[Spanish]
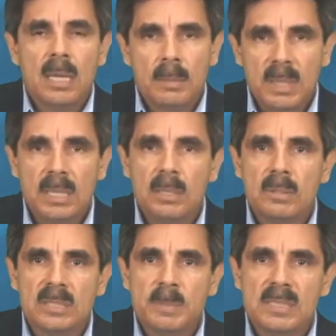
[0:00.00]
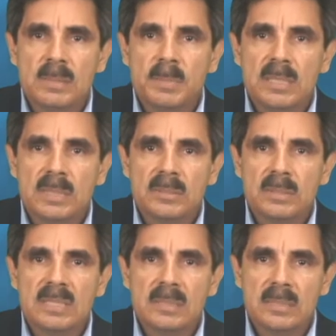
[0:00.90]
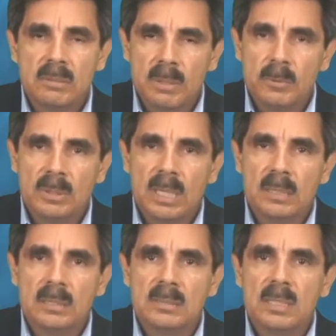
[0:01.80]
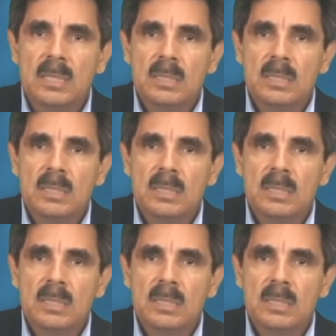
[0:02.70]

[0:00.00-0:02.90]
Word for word: en México las precipitaciones han sido abundantes,